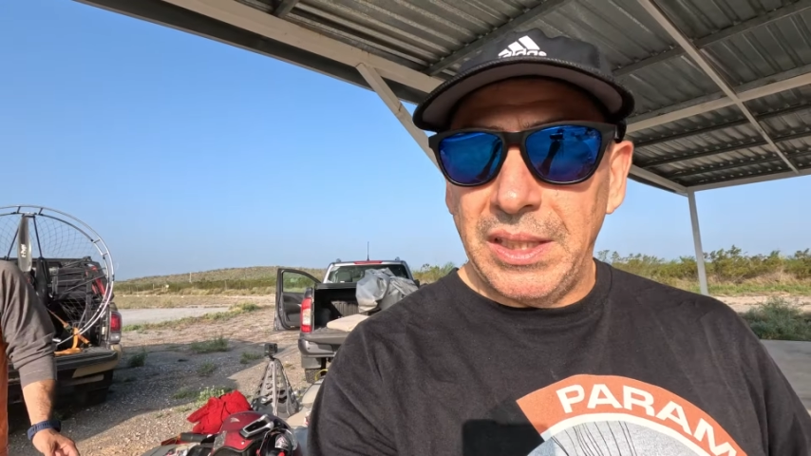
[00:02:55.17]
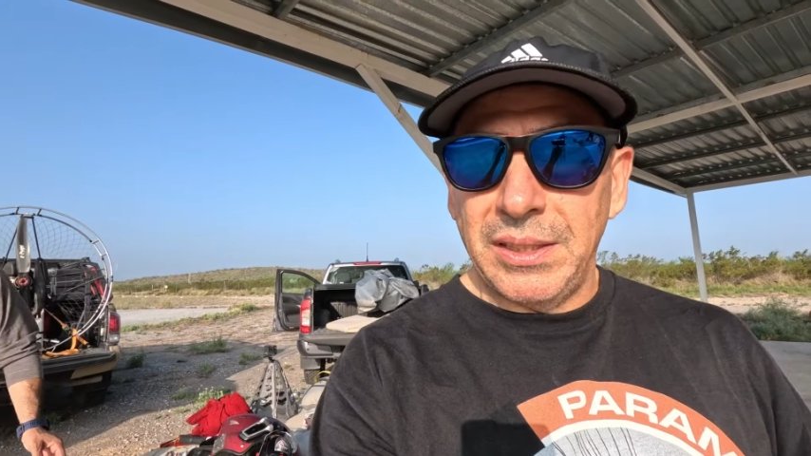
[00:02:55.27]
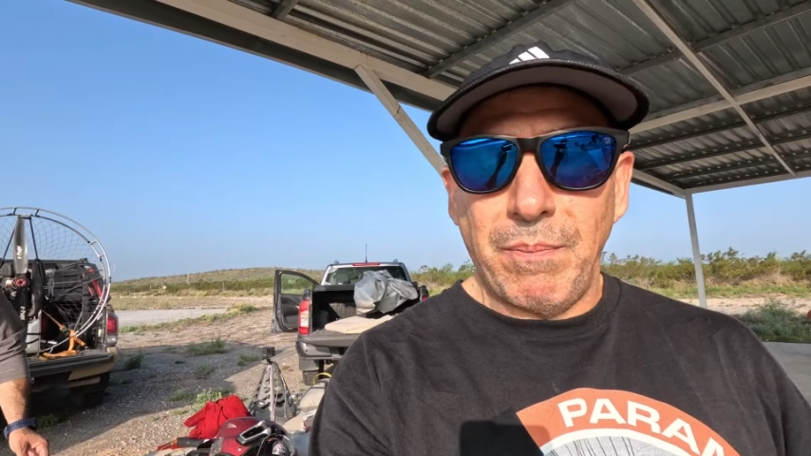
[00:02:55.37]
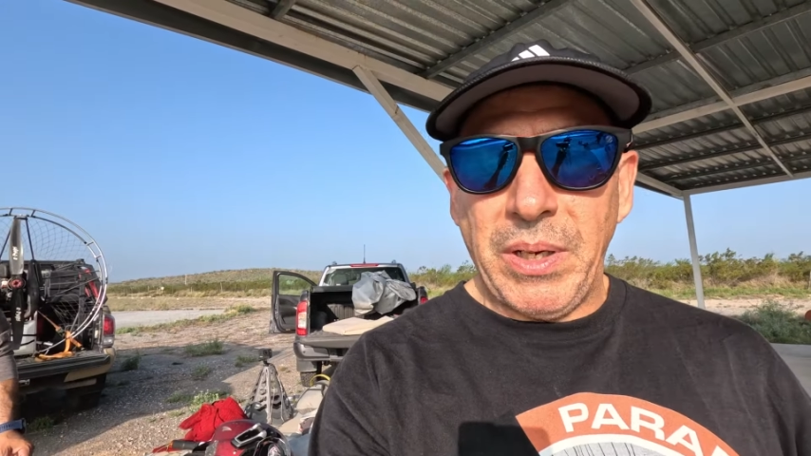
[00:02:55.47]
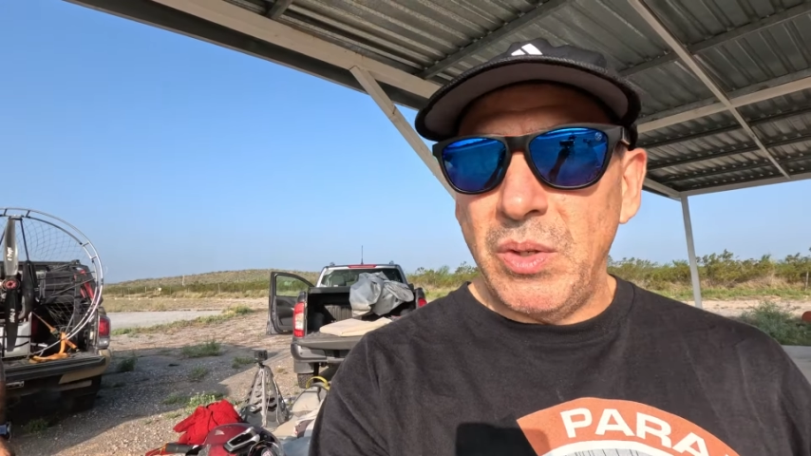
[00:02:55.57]
el
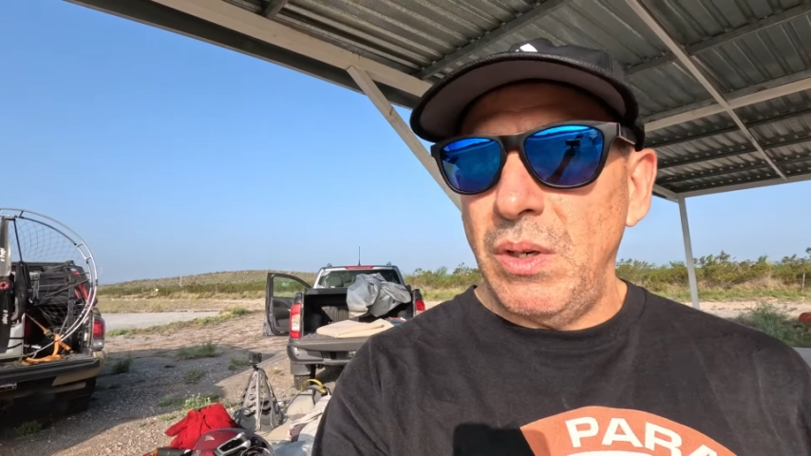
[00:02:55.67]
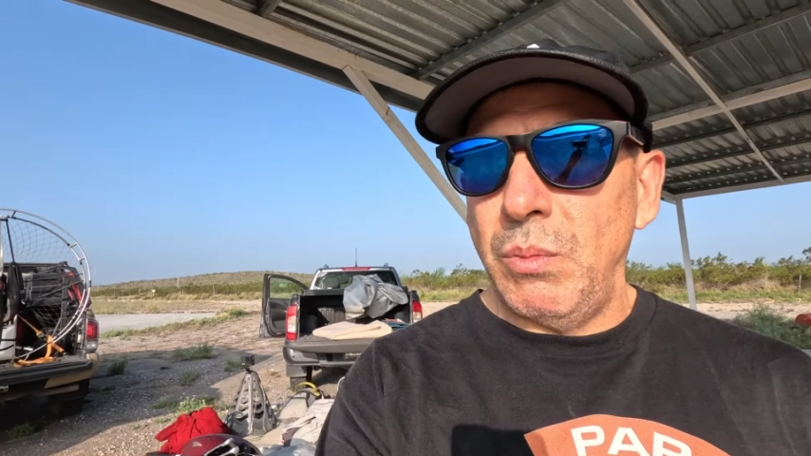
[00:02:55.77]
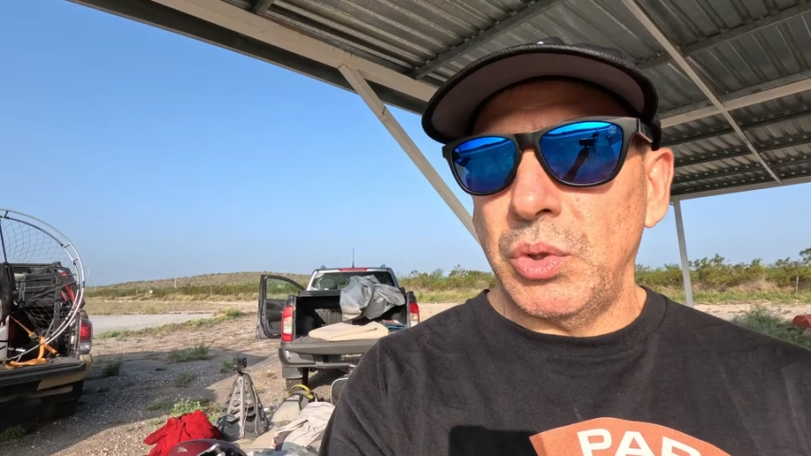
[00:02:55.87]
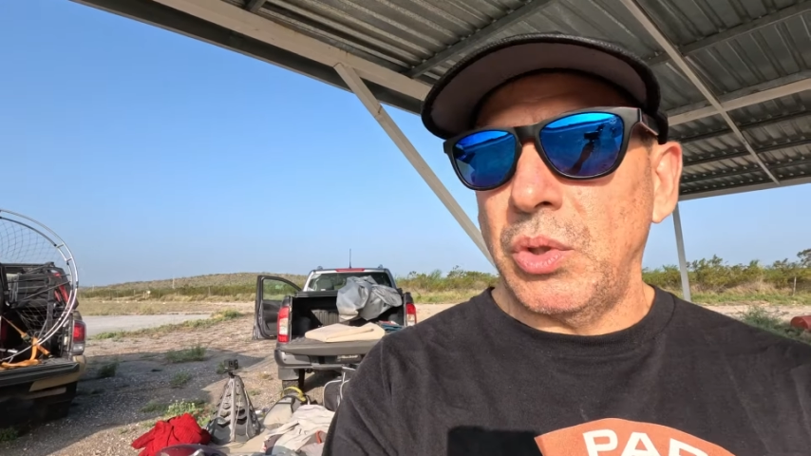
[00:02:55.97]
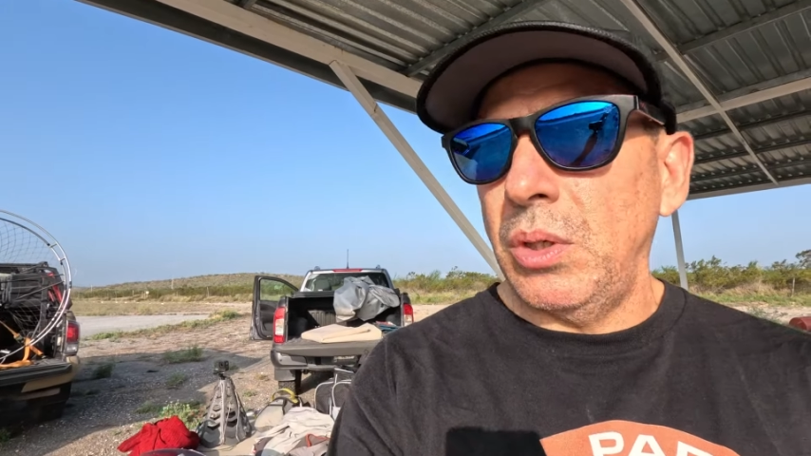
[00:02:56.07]
desempeño del
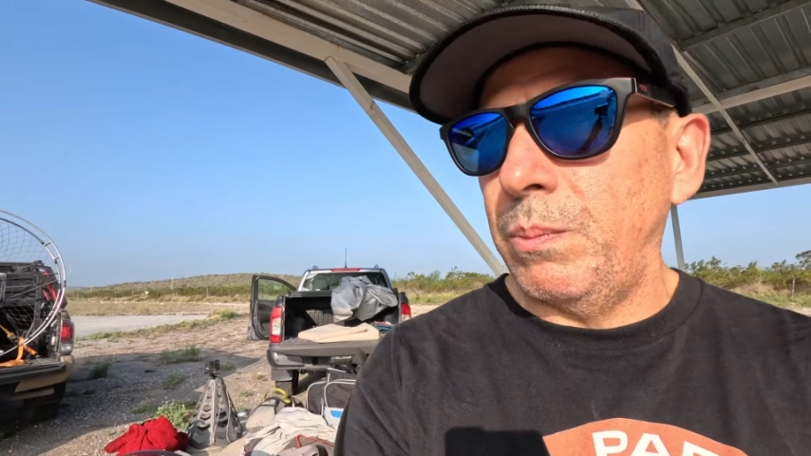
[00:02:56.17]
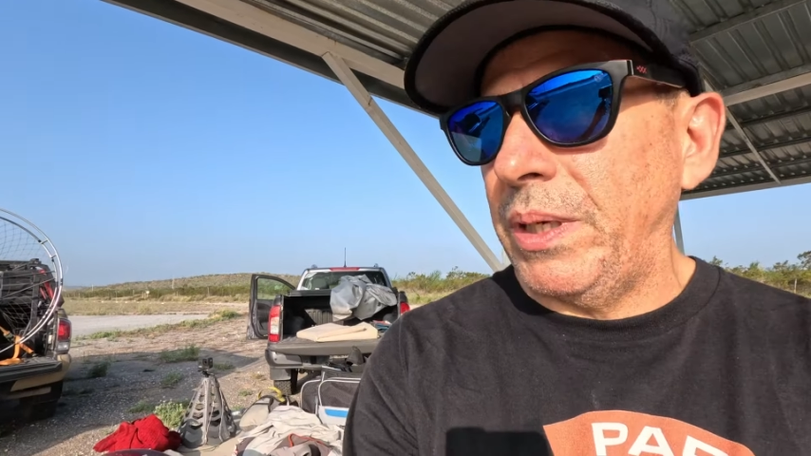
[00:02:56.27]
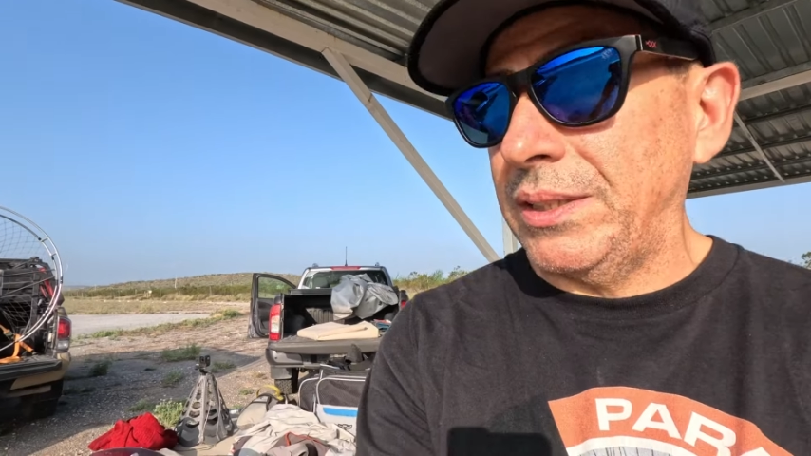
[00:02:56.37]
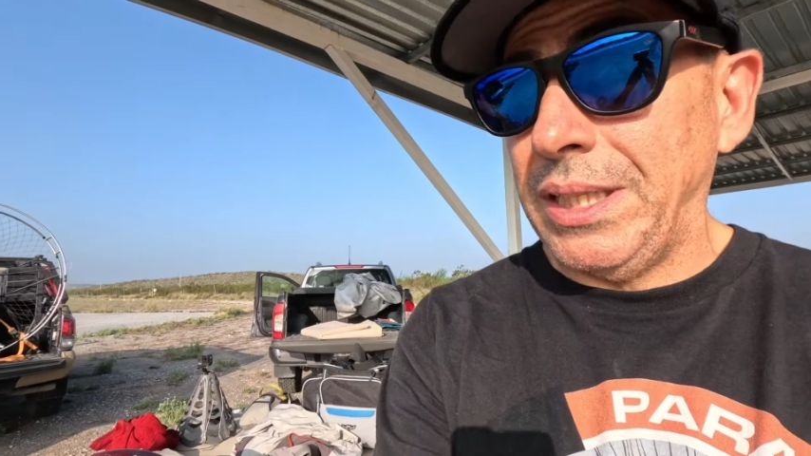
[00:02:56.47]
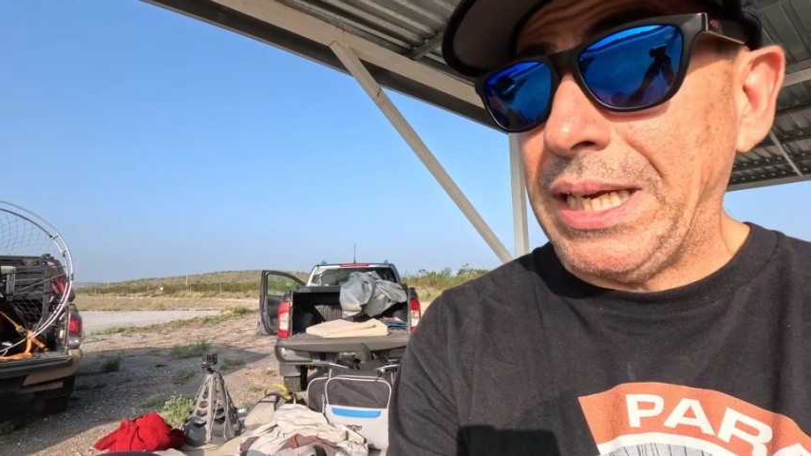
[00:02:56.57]
motor.
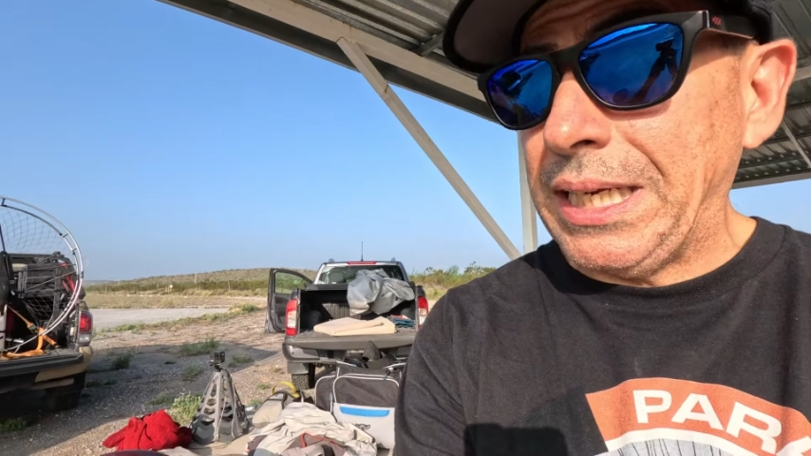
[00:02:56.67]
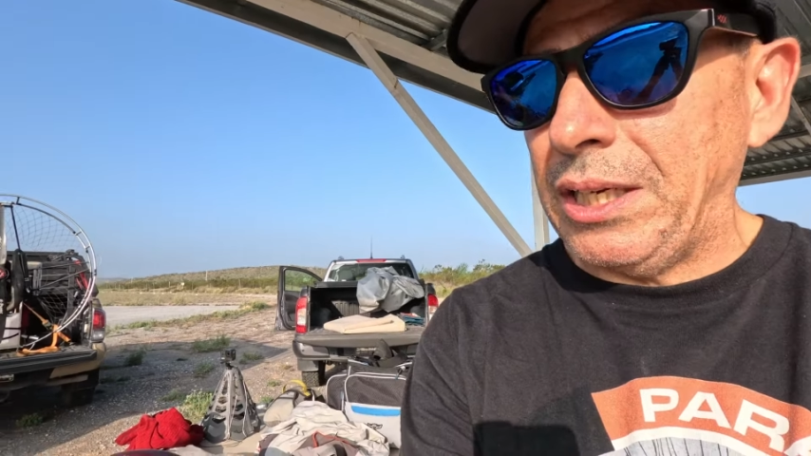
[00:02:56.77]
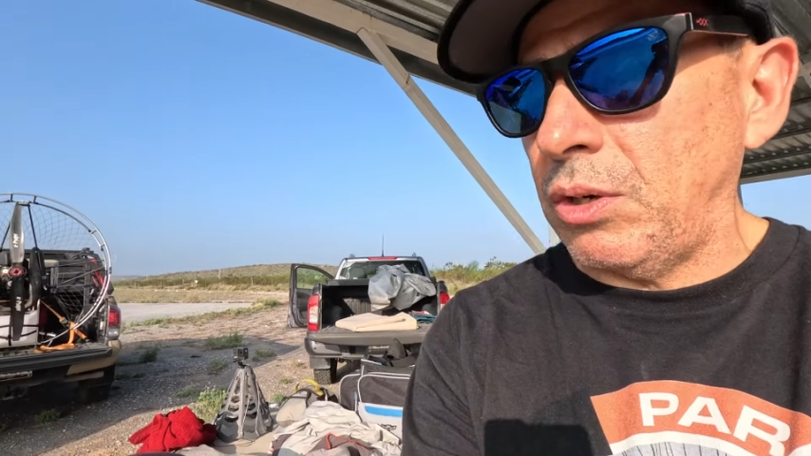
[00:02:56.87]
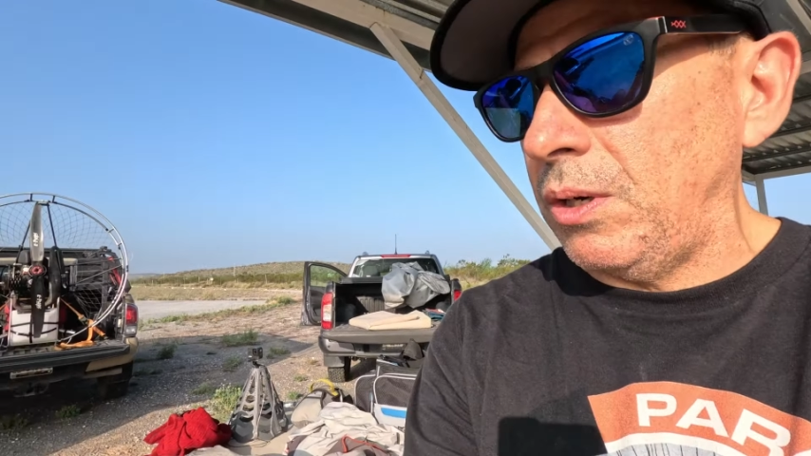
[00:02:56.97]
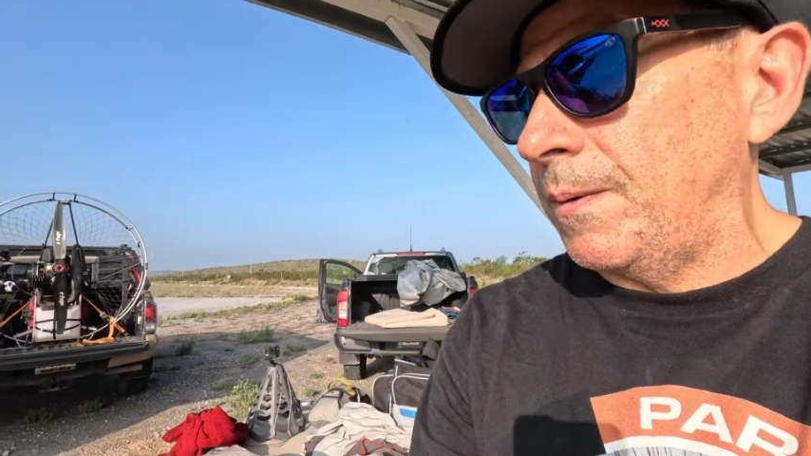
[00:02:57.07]
Parecería que no.